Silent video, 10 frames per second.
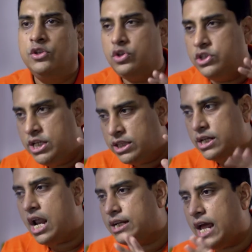सो so,
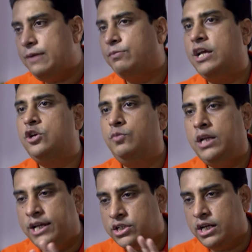जितना टाइप का
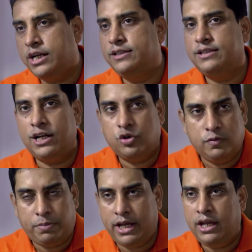ह्यूमिलिएशन एंड इंसल्ट
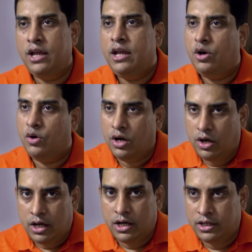उन पे
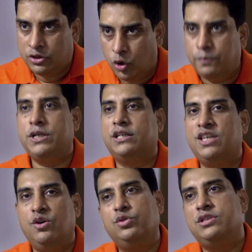थोप
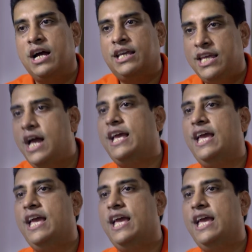सकते हो उतना किया